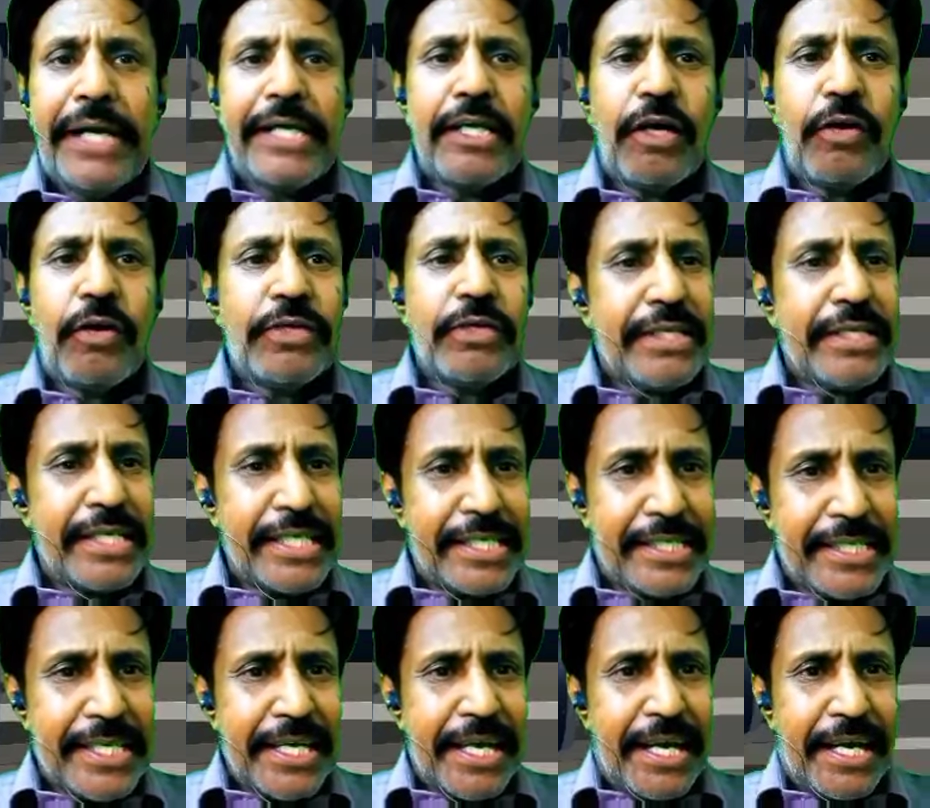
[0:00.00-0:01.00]
प्लेन को
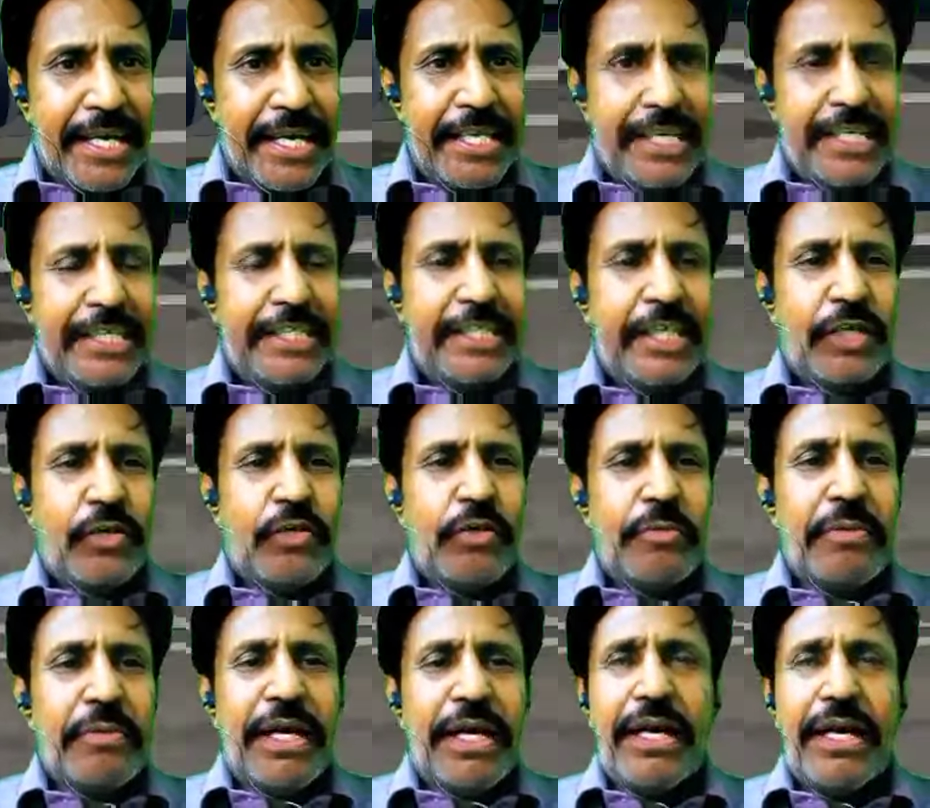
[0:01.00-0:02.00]
फ्लाइट में जब
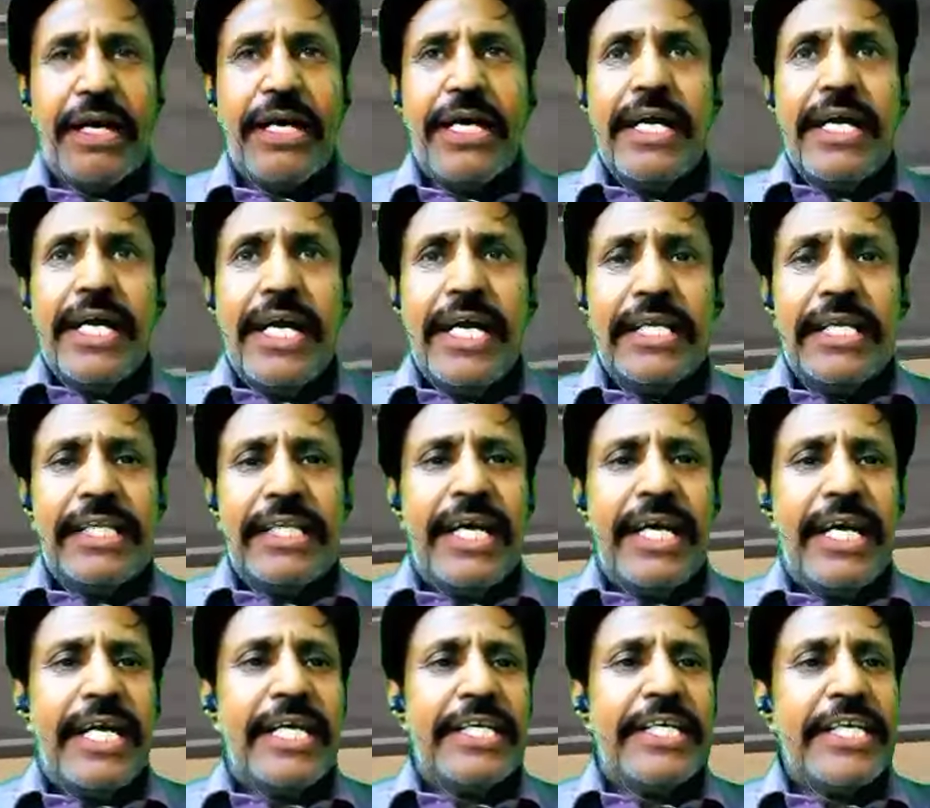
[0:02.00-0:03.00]
हवा में होता है उसकी
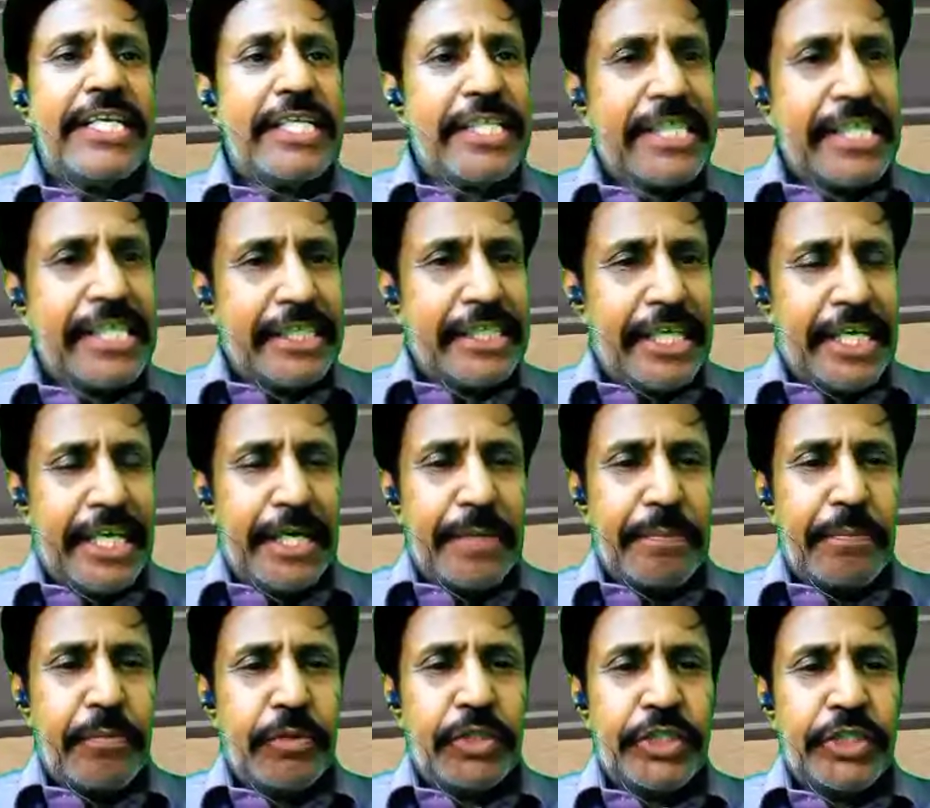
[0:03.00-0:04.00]
स्पीड कम करने में हेल्प
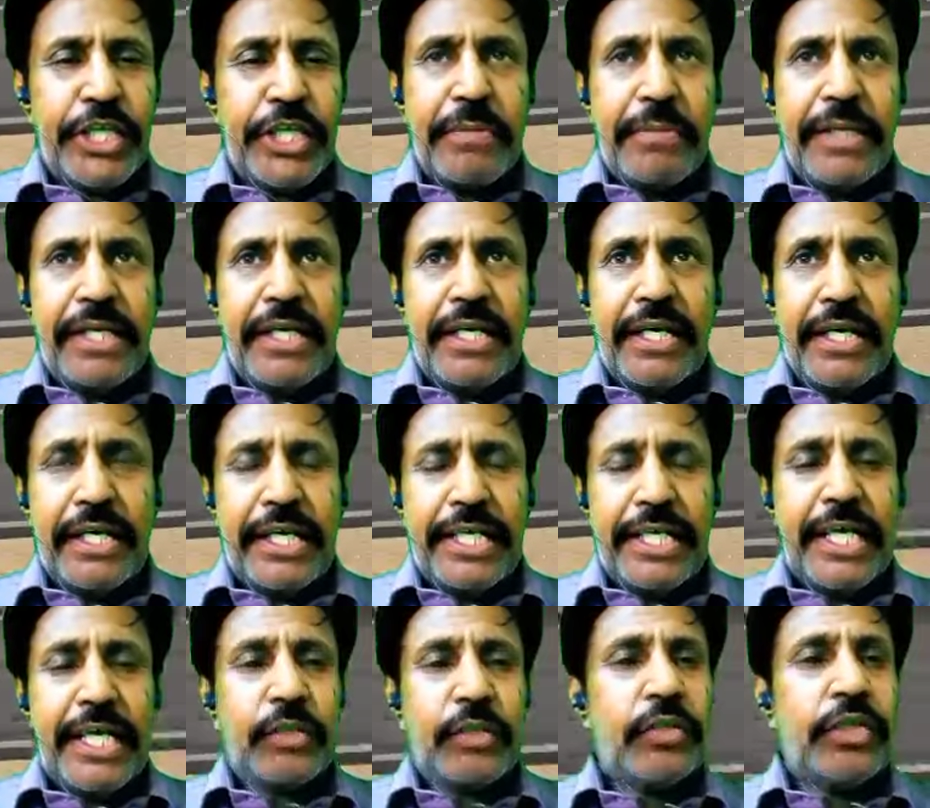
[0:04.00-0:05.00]
करती हैं अभी टेक ऑफ के
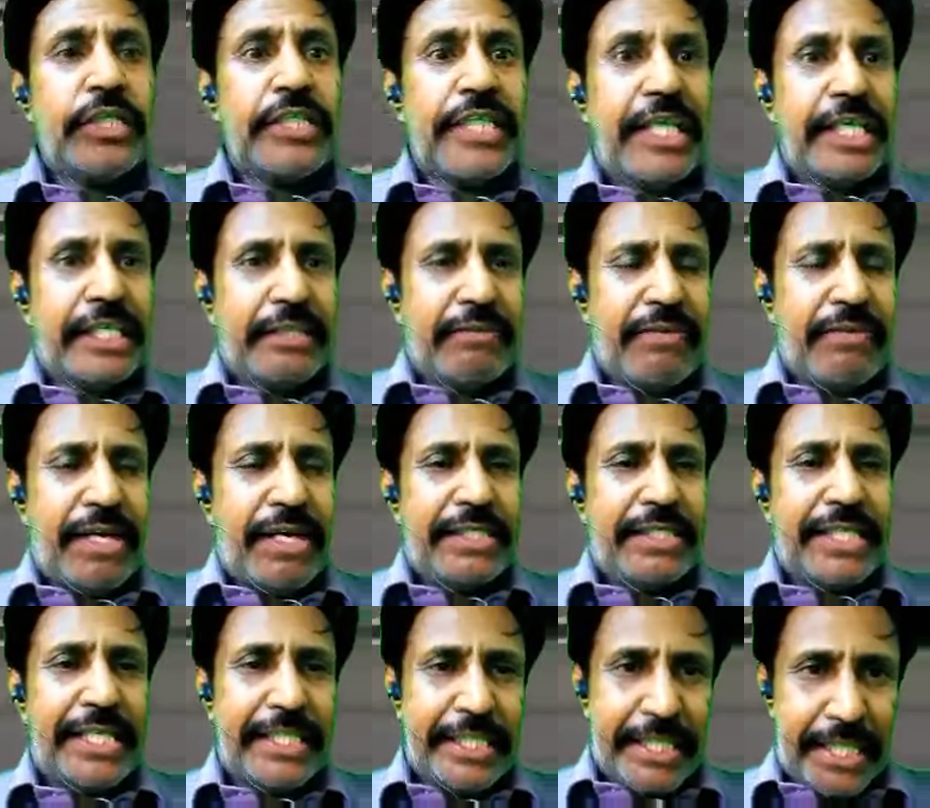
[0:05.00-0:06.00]
लिए इनका कतई ज़रूरत
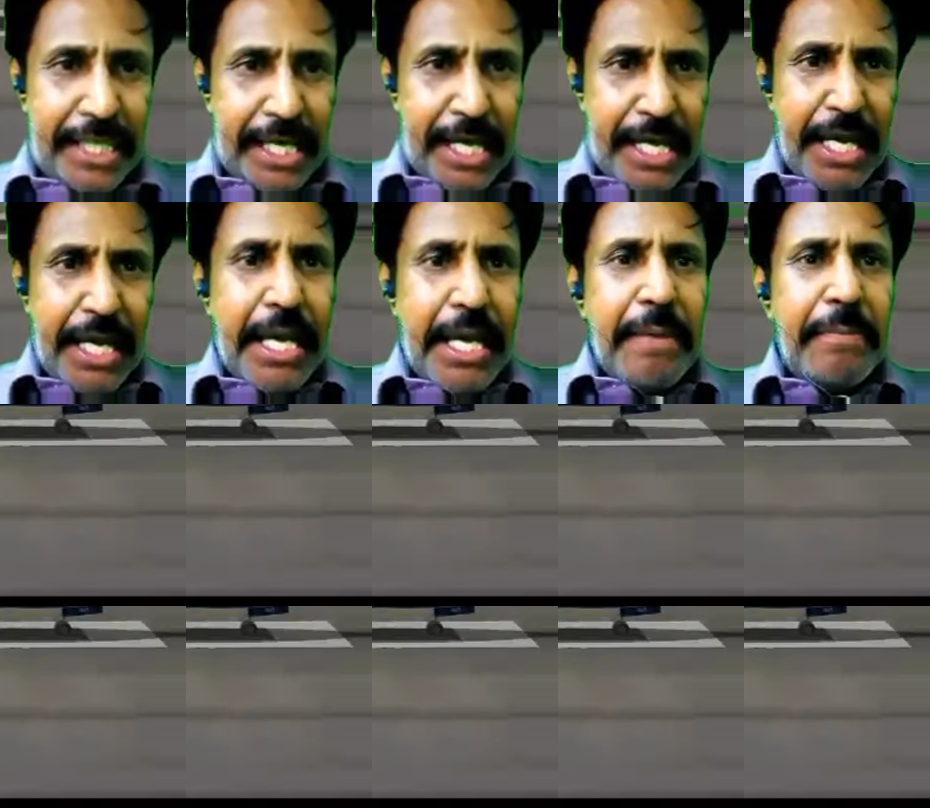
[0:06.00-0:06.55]
नहीं इसलिए मैं वापस